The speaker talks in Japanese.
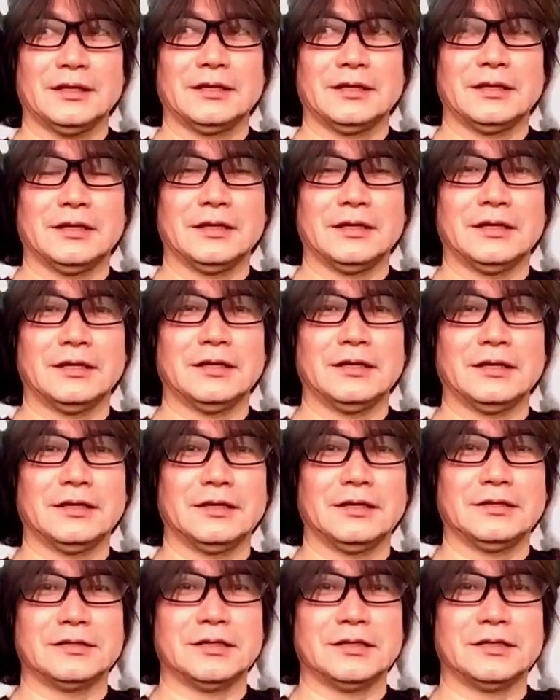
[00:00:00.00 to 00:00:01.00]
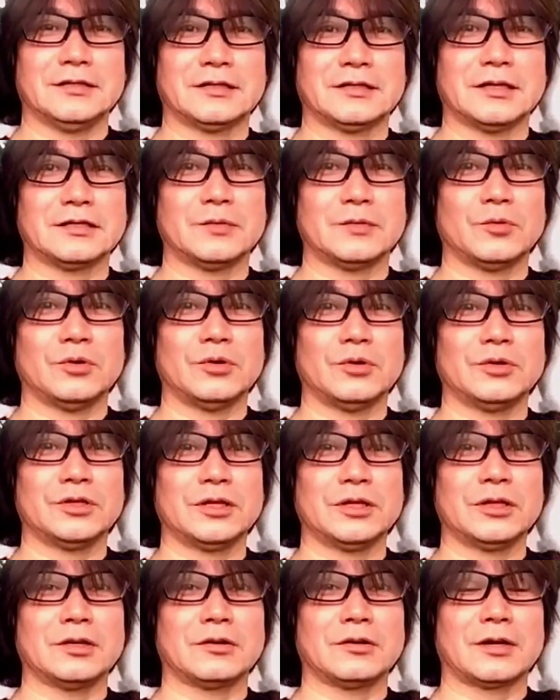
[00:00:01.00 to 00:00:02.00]
えー、ぜひ佐世保
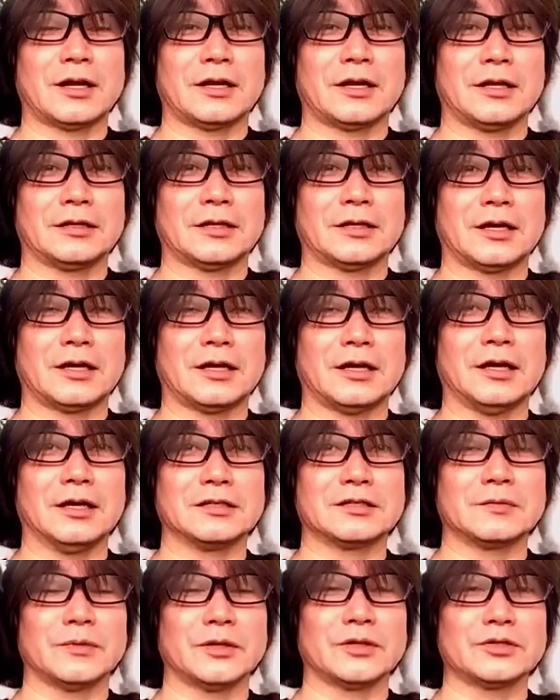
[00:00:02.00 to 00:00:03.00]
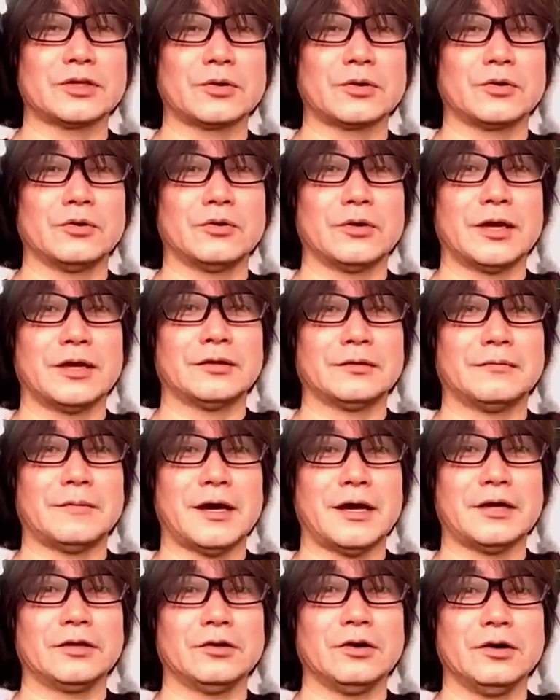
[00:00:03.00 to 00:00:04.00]
に来られたら、島の瀬公園の
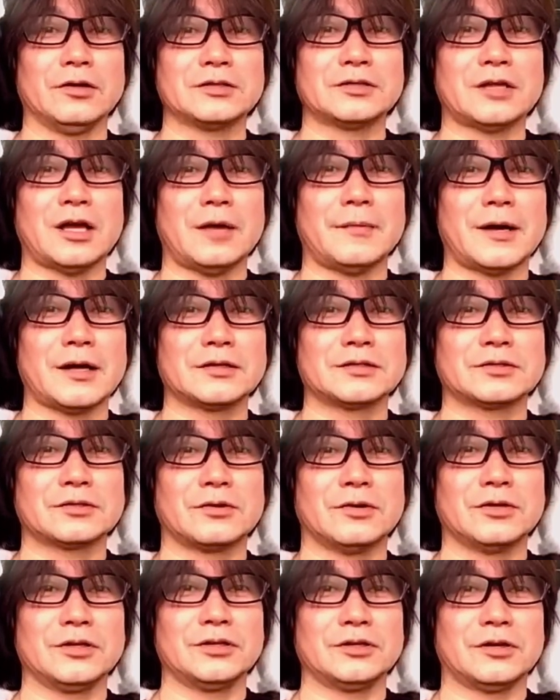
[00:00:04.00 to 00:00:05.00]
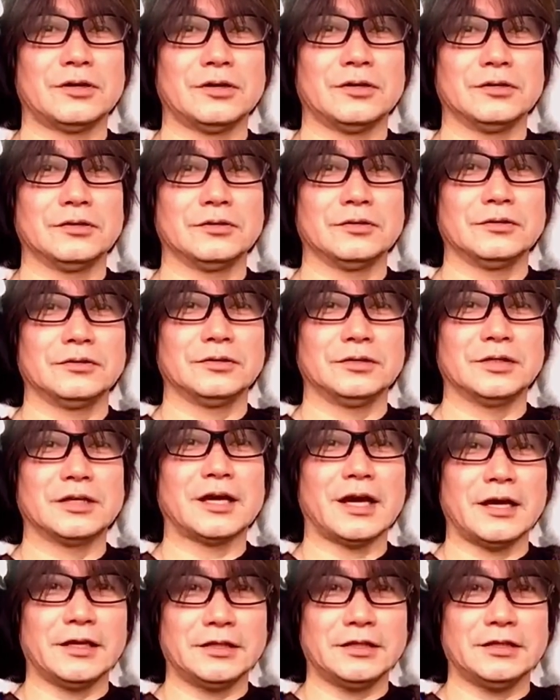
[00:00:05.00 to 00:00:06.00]
前のスターバックスコーヒーの2
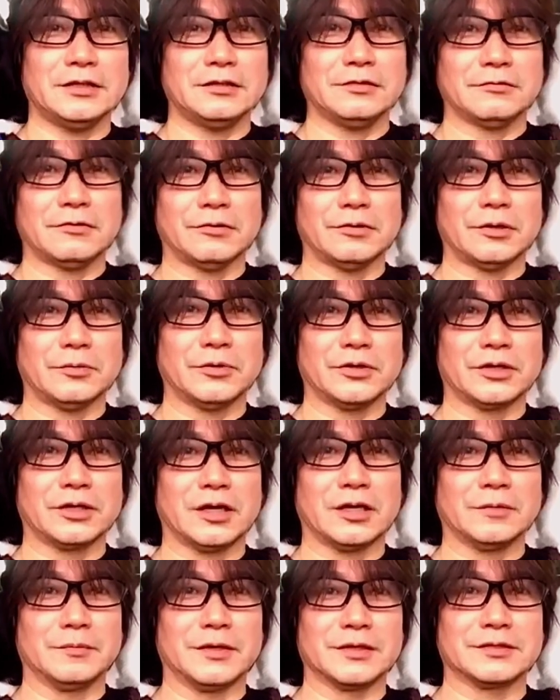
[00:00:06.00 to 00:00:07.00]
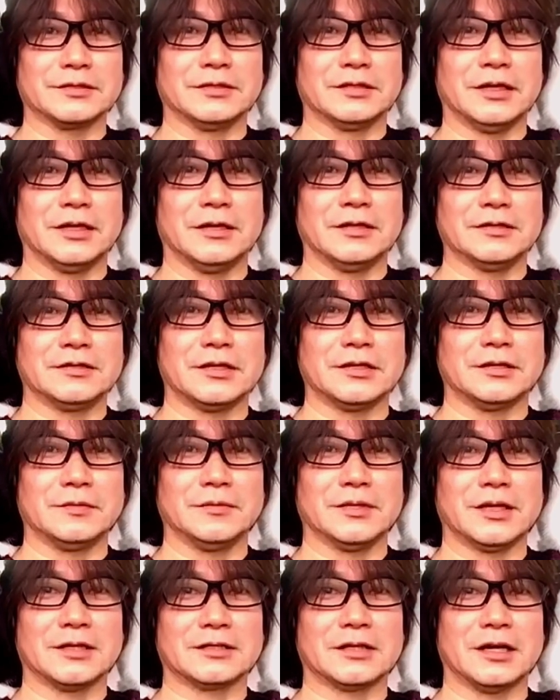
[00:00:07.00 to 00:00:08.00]
階にワイワイ貿易ありますんで、ぜひ
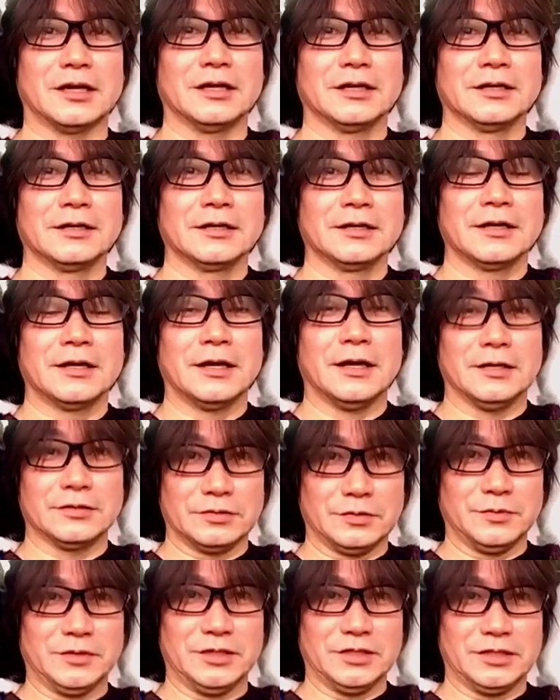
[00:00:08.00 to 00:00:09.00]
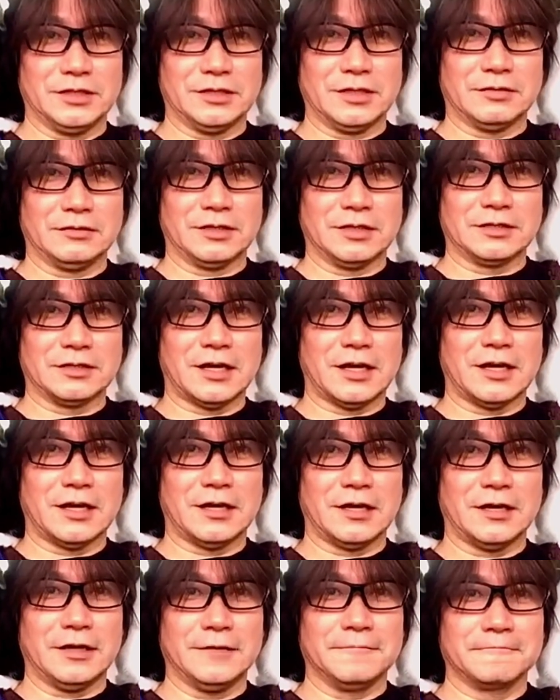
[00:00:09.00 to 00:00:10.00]
皆さん遊びに来てくださ
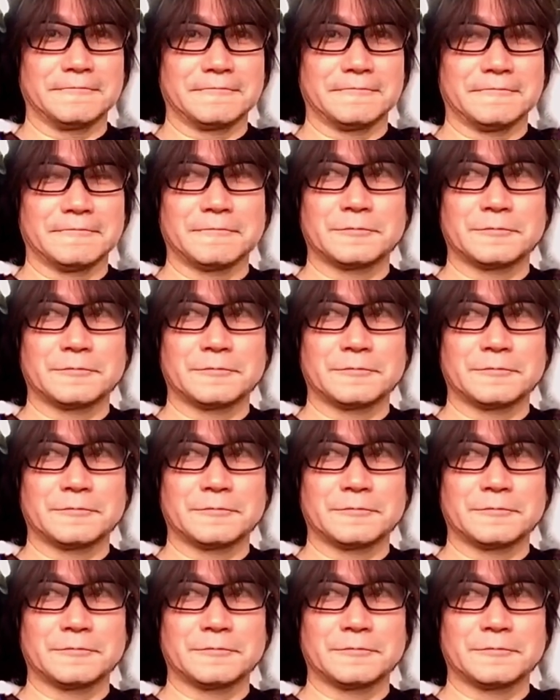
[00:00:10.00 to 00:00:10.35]
い。